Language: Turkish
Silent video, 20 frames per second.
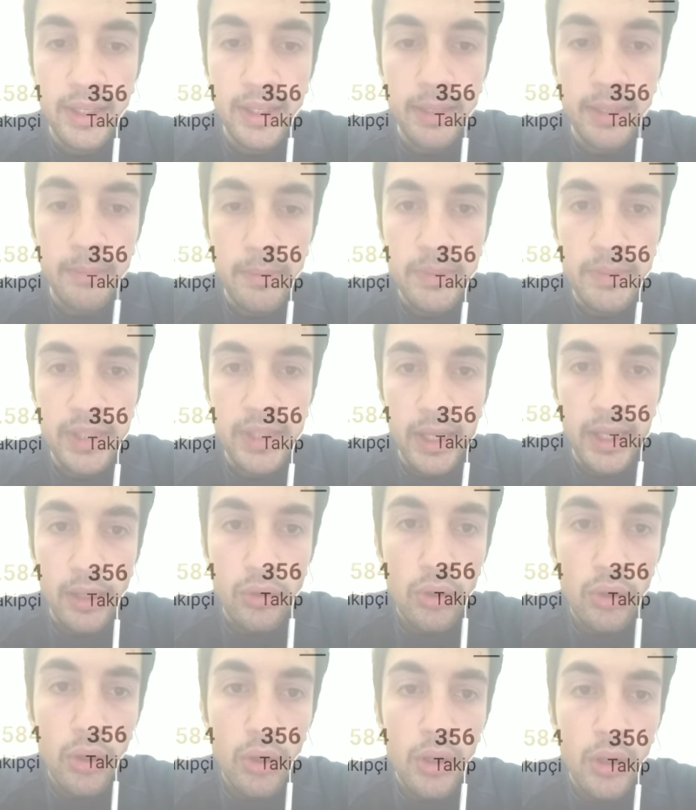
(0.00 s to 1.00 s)
girmemiz
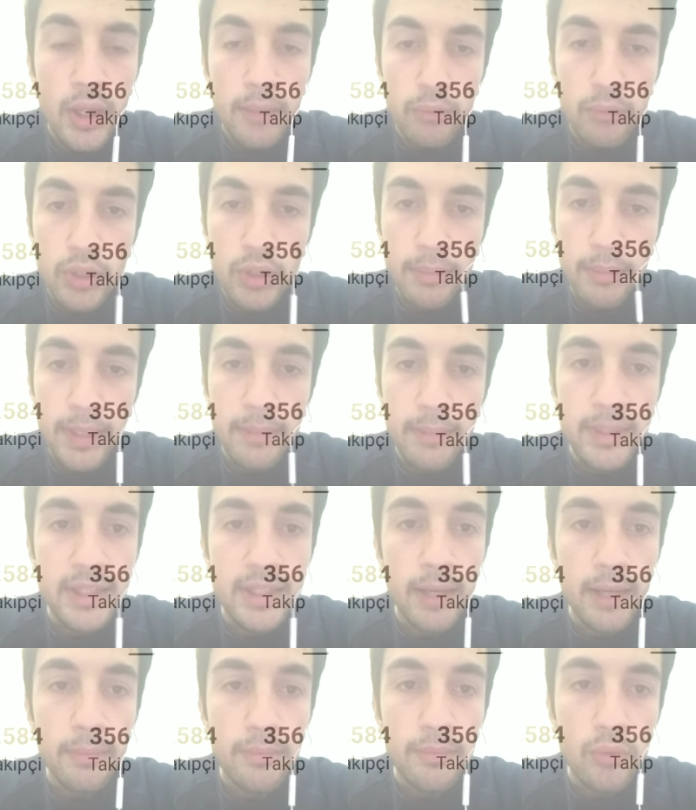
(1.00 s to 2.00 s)
gerekiyor. Bu da benim
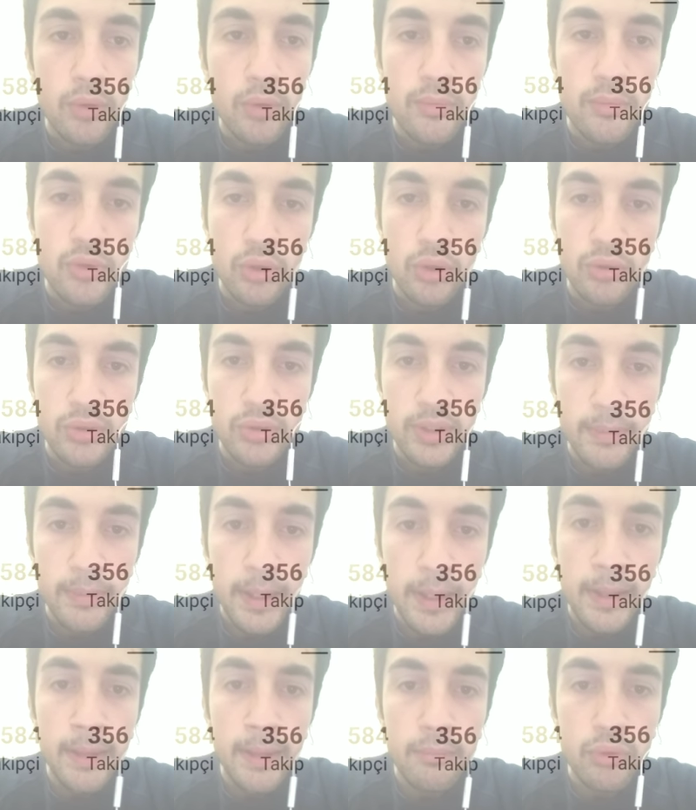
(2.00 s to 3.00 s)
hesabım görmüş olduğunuz gibi.
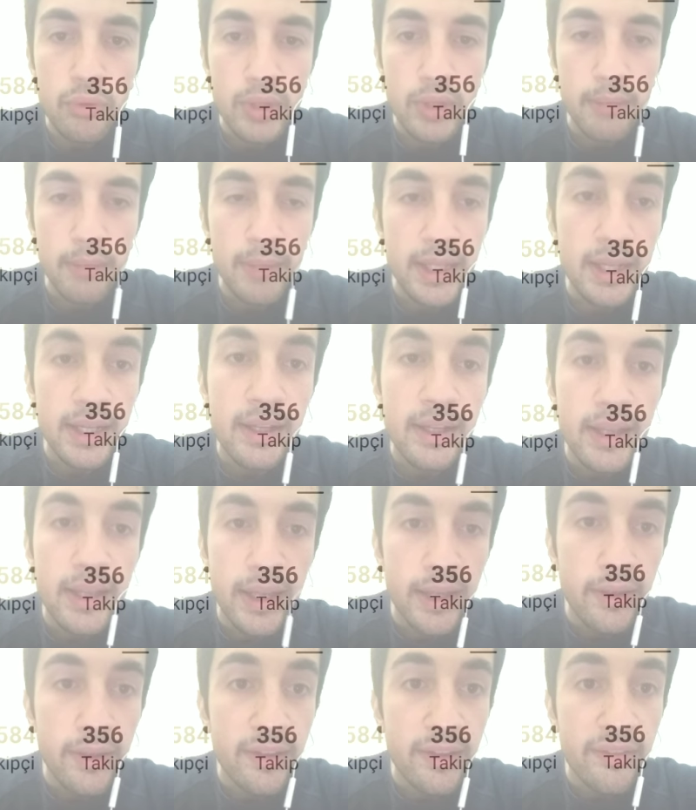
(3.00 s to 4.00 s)
Buradan bana
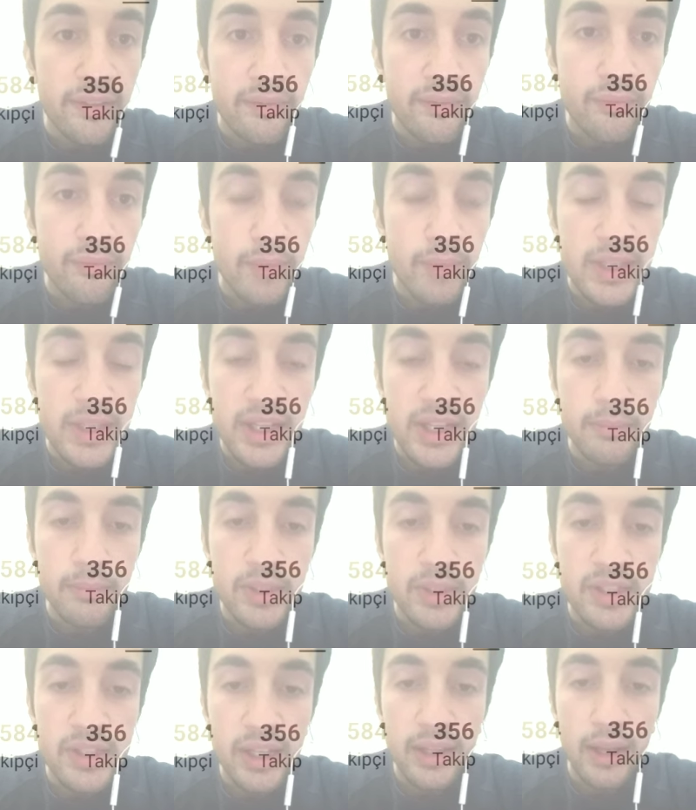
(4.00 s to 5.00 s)
e, mesaj atmanız
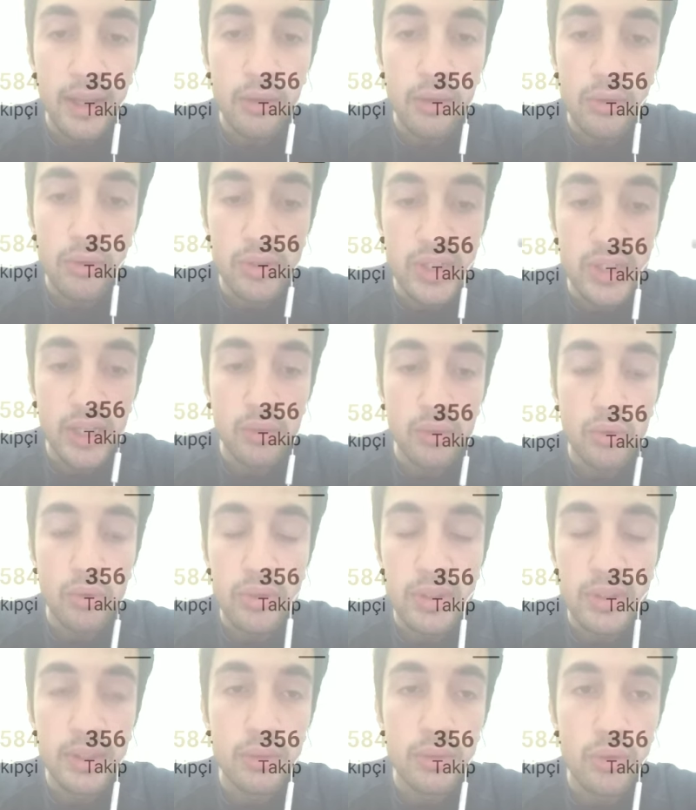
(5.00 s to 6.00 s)
yeterli olacak gör,
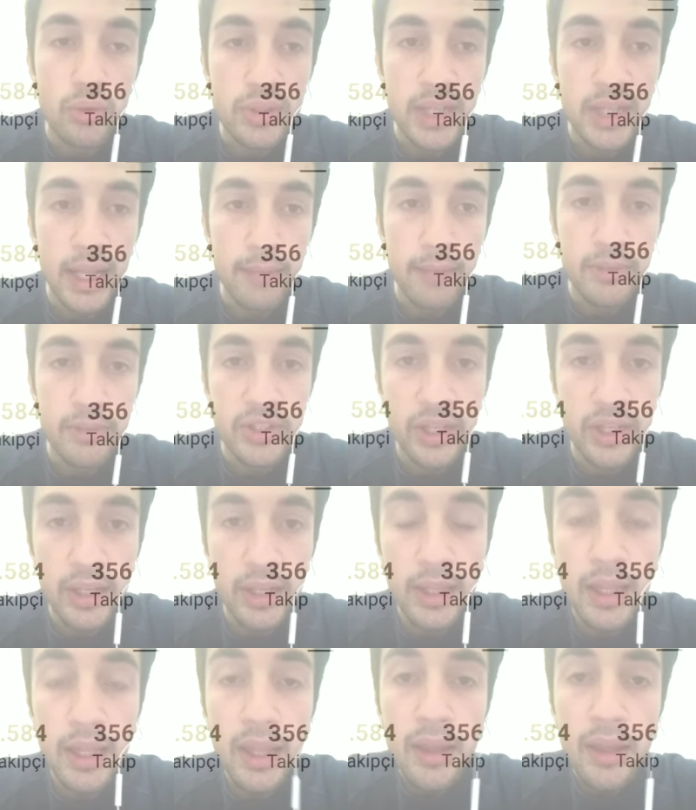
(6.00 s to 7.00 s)
görselle bir
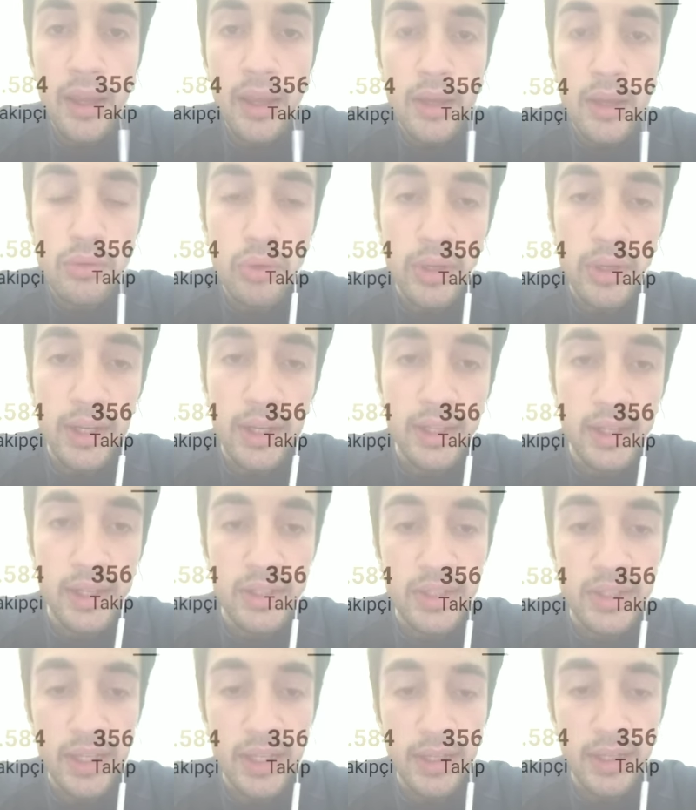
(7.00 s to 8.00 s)
şekilde. Sonra
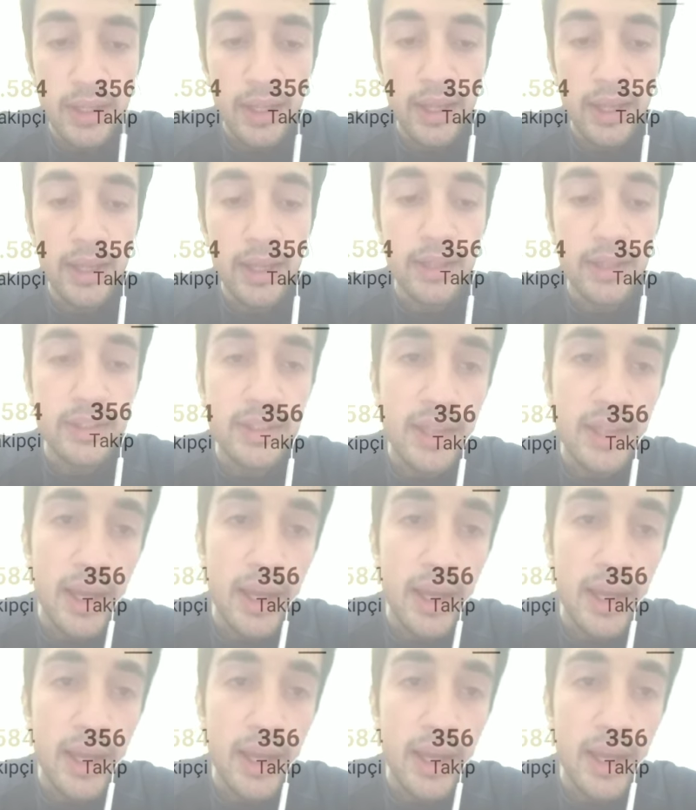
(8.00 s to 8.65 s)
arkadaşlar e, şimdi